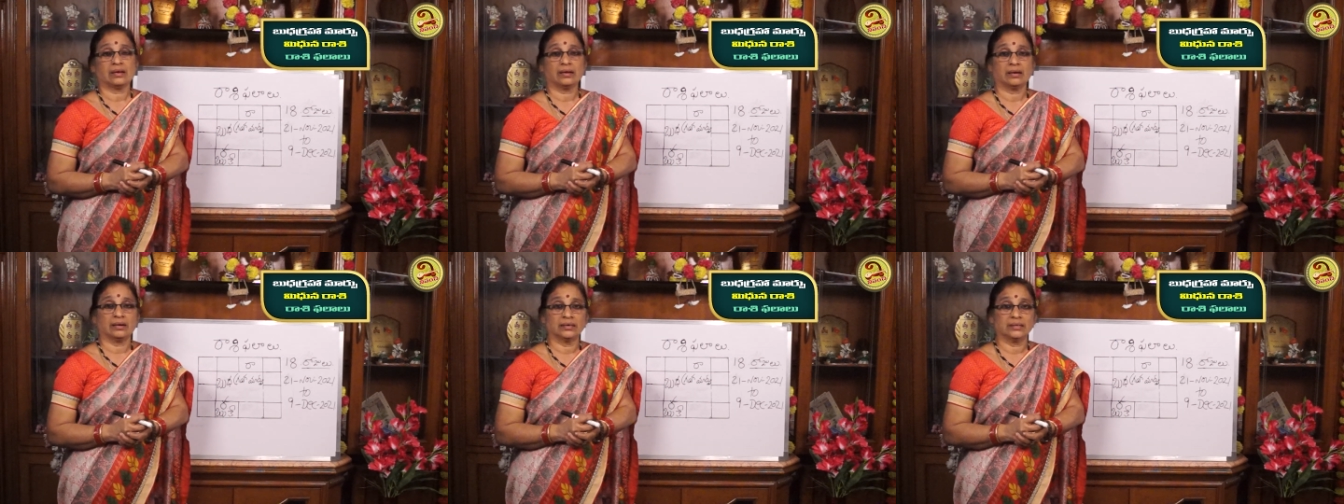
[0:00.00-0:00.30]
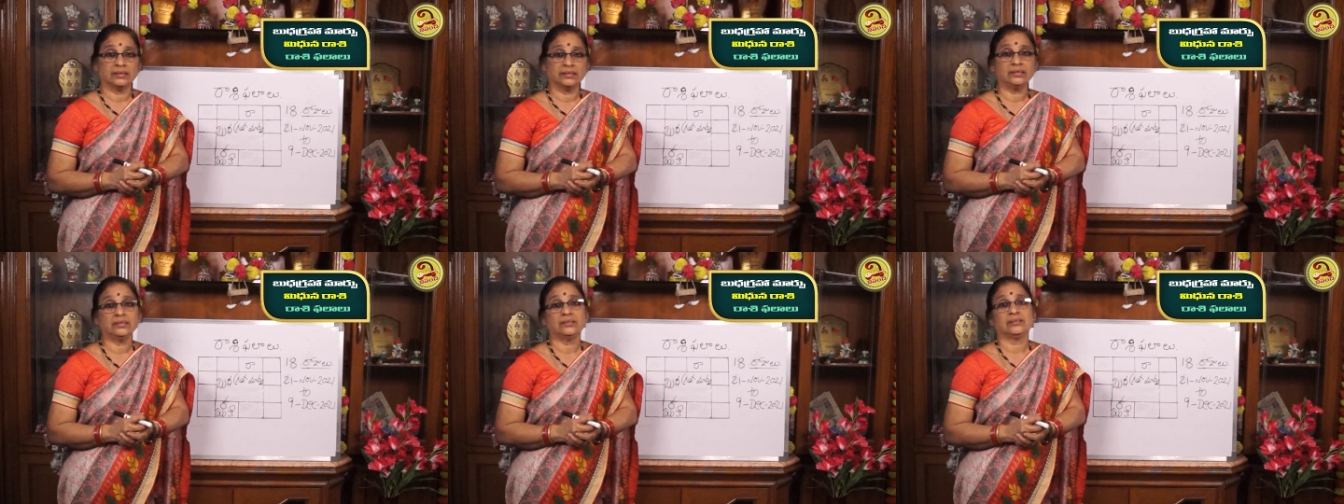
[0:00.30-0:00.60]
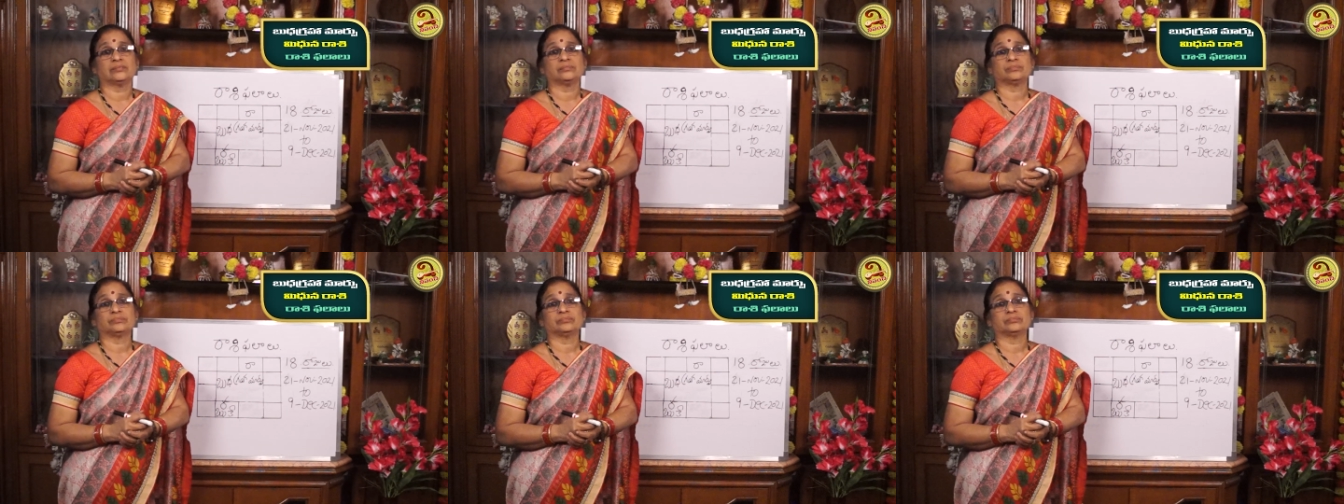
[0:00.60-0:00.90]
కానీ
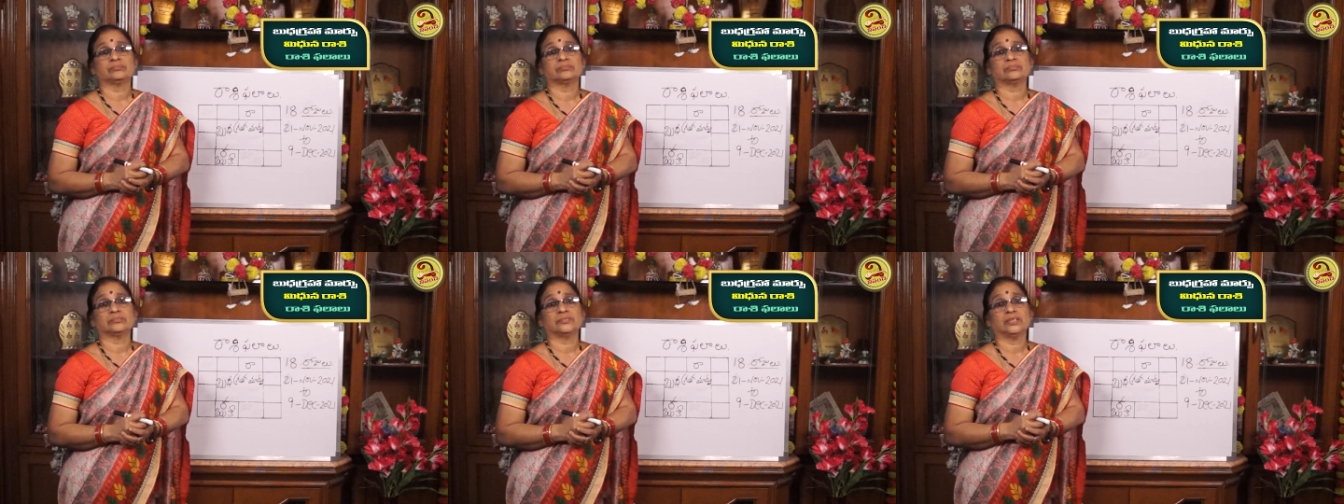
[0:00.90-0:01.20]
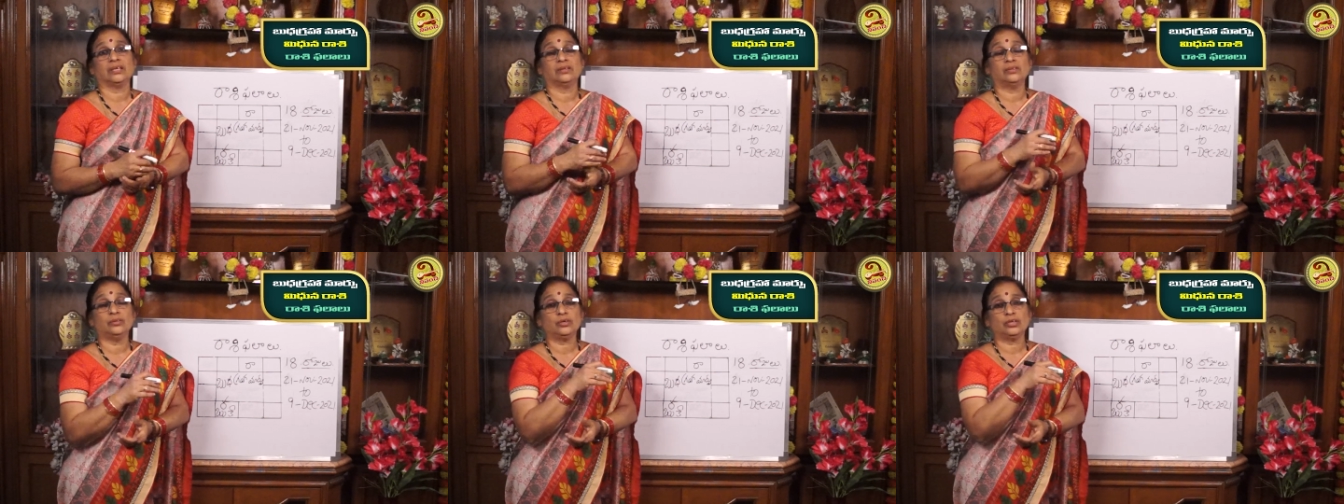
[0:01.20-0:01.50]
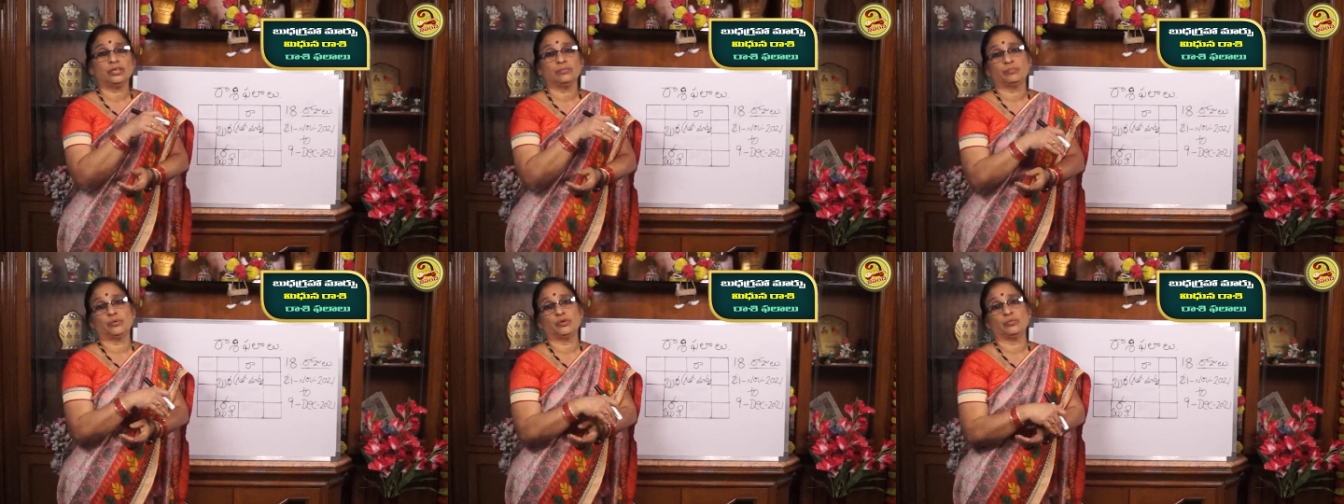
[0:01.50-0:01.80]

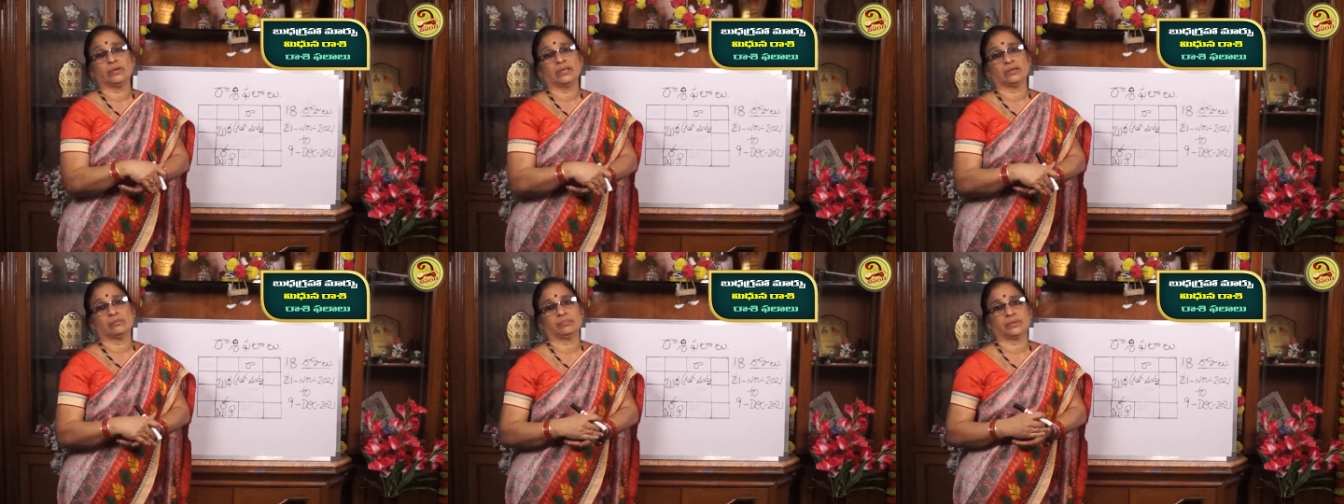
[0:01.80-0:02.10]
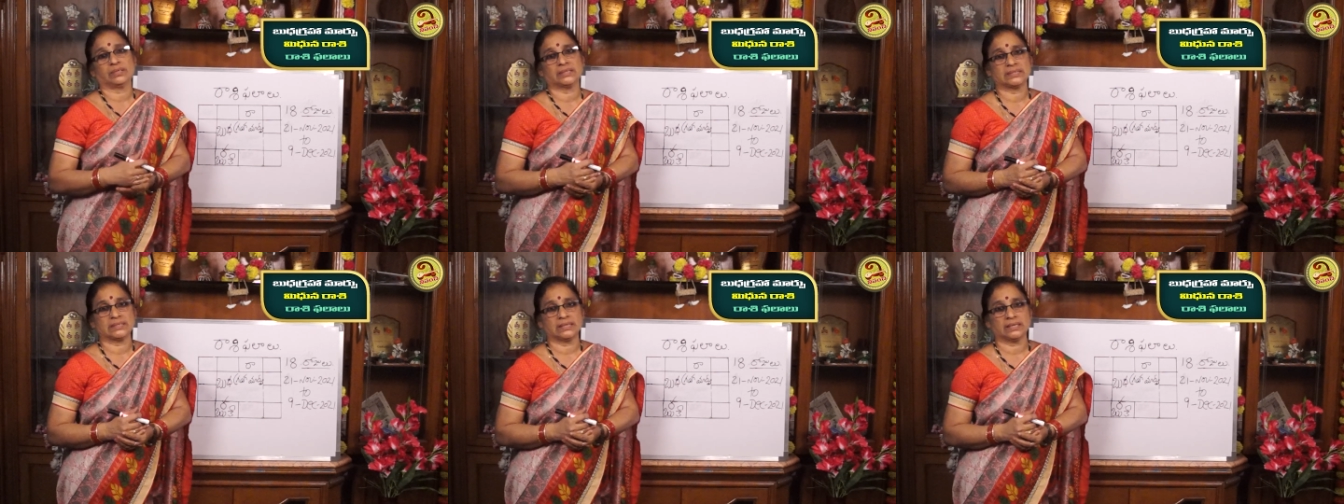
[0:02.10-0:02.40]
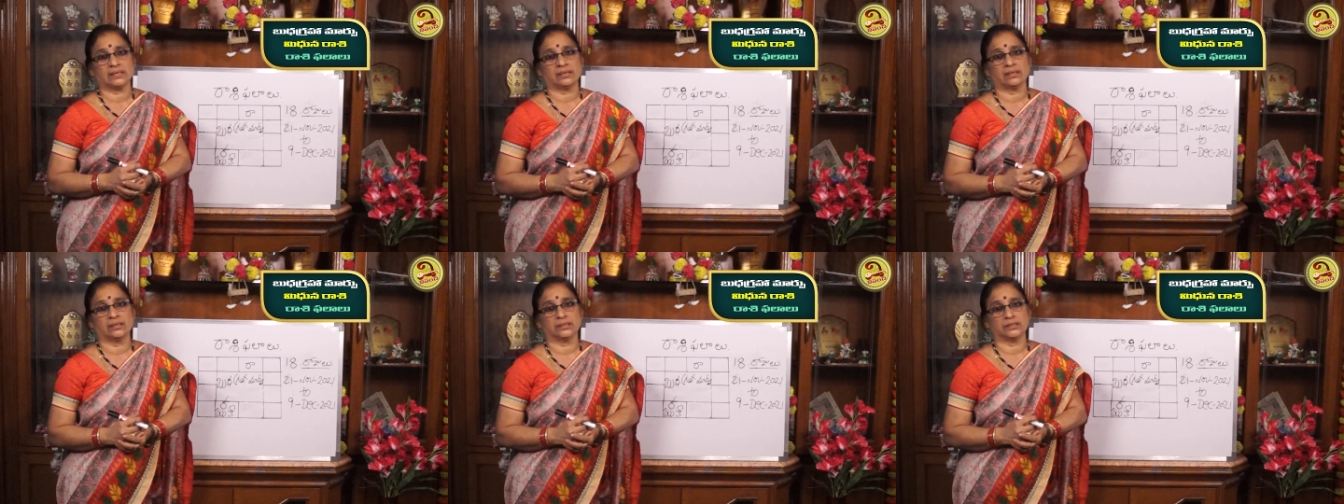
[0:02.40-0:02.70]
ఎందుకు ఇప్పుడు మనం
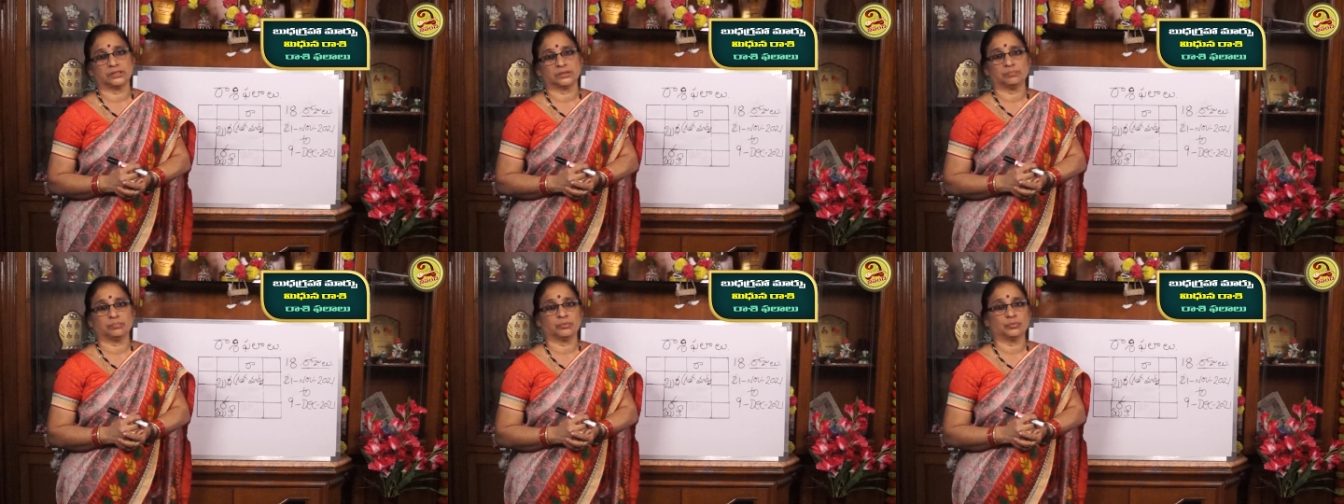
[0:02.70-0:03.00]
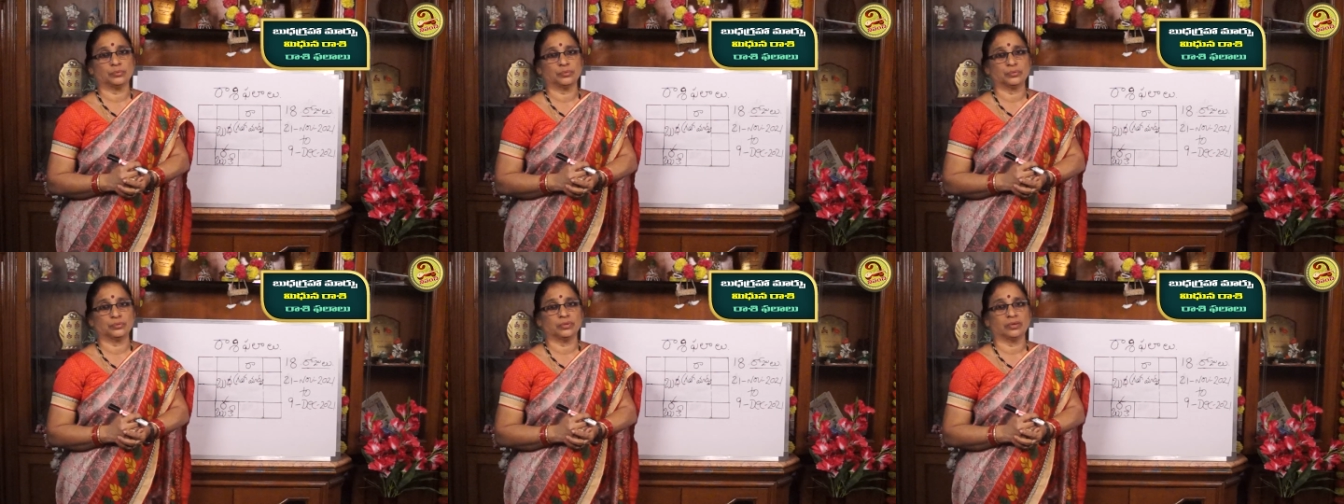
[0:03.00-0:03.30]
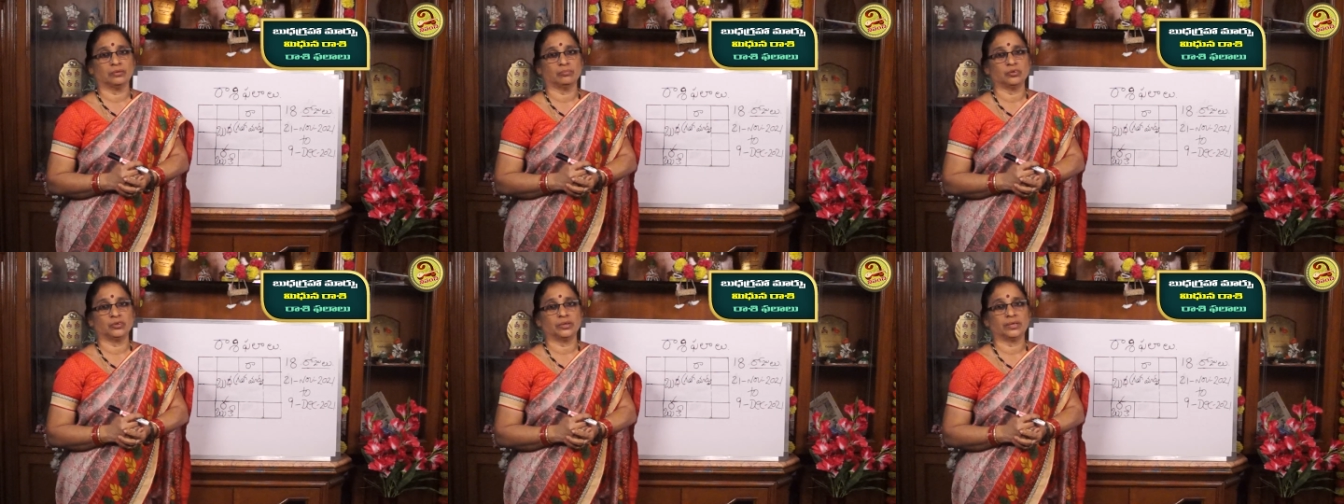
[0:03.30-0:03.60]
ప్రత్యేకంగా
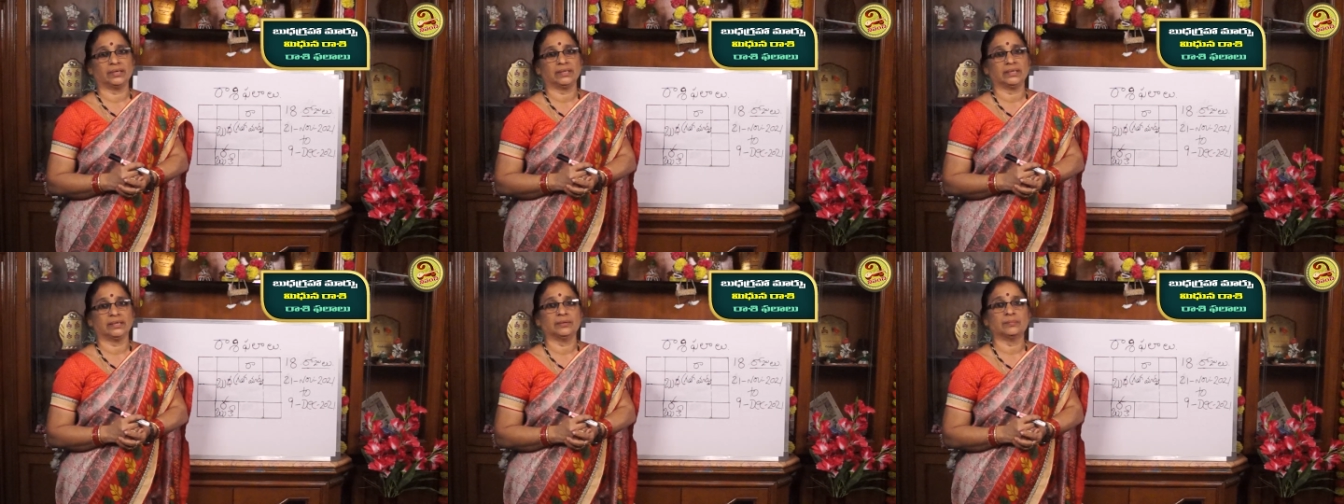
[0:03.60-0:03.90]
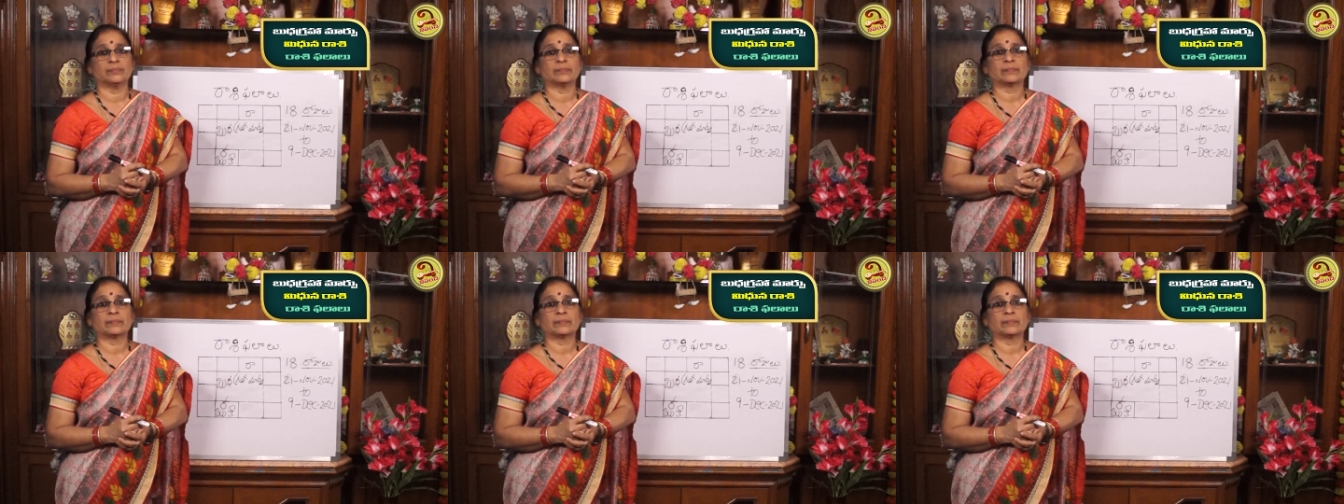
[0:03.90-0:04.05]
చెప్పుకుంటున్నాము అంటే